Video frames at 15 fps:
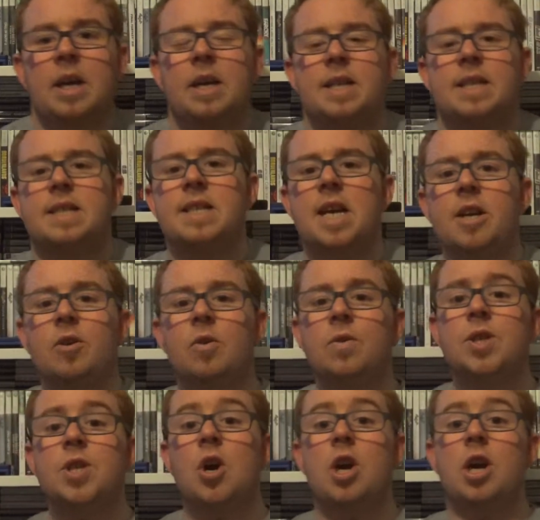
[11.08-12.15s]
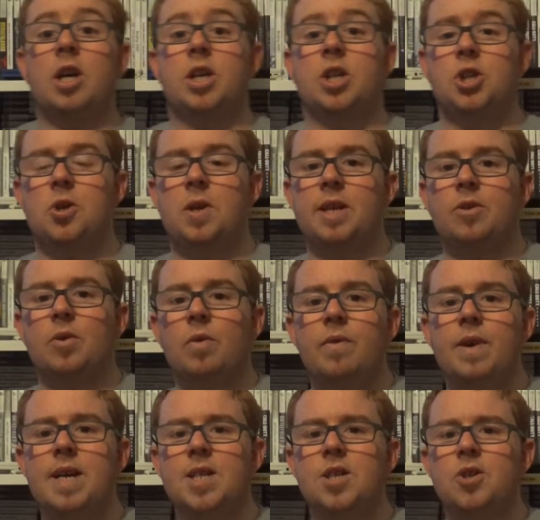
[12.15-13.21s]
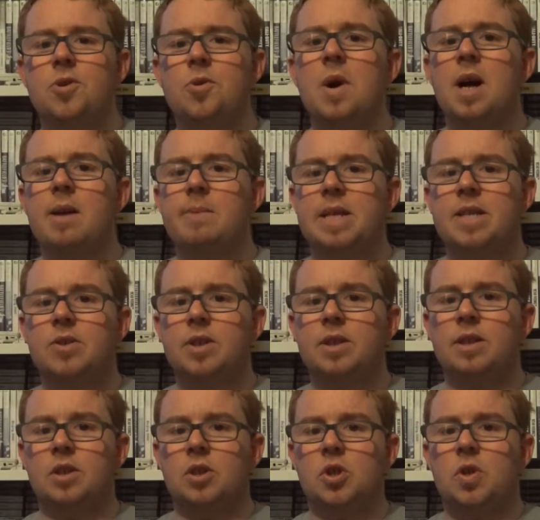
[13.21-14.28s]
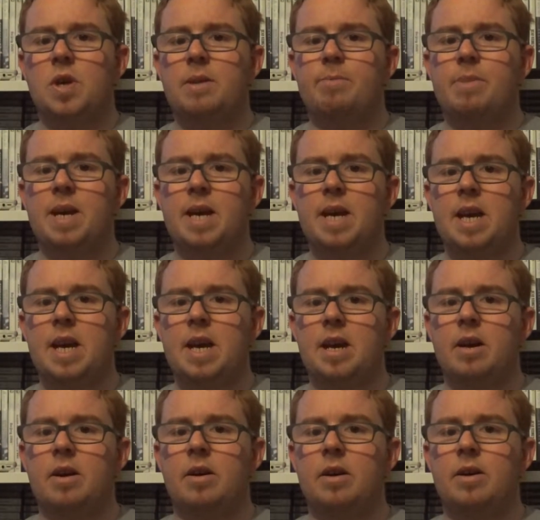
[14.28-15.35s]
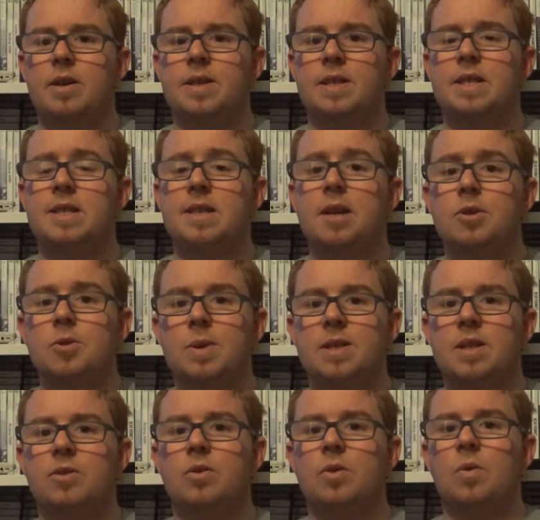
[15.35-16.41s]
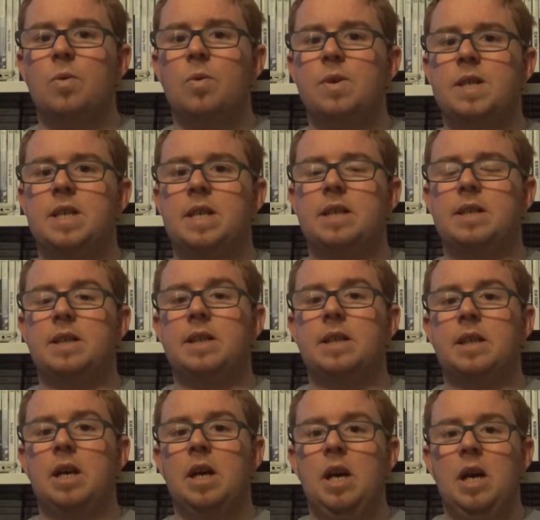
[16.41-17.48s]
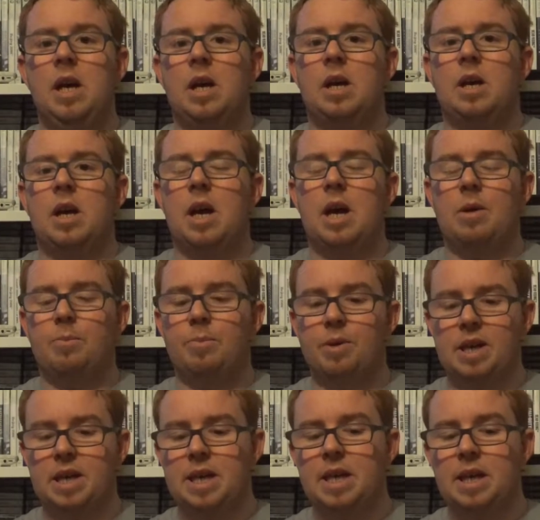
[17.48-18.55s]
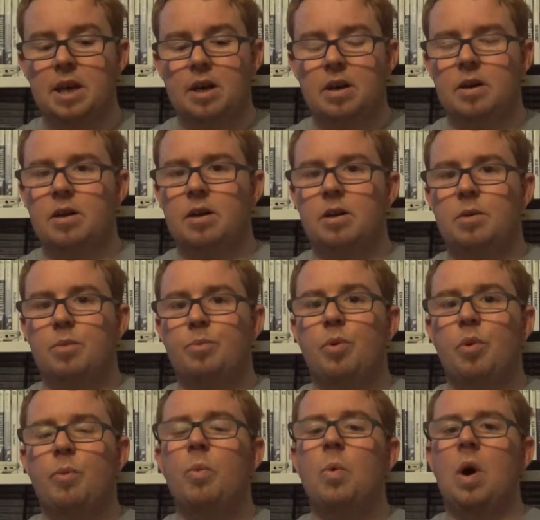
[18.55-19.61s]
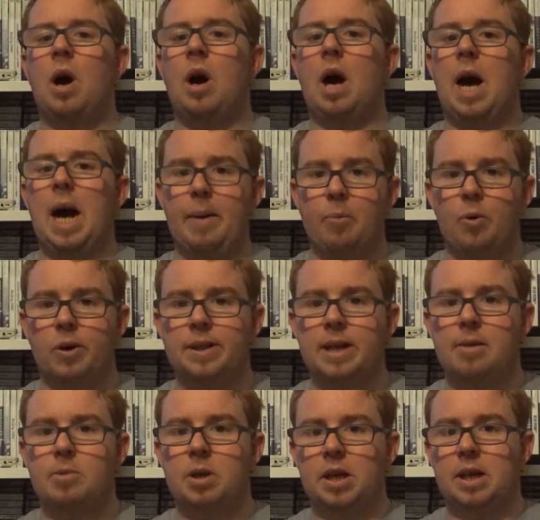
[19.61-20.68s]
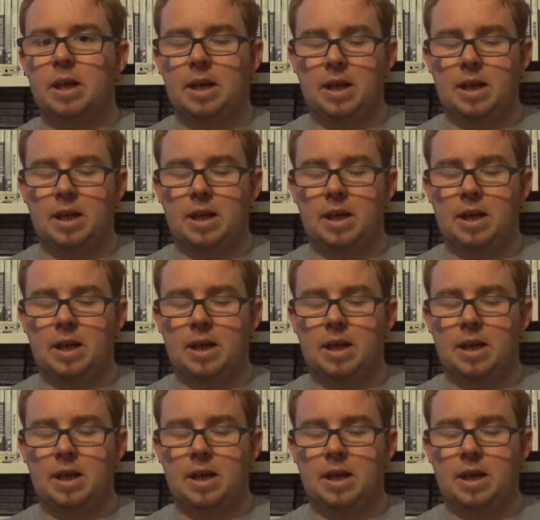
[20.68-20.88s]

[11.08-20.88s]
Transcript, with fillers: Cette console, je l'ai trouvée sur Amazon. Je l'ai payée 160 euh, euros, ce qui était un prix euh, pour moi abordable.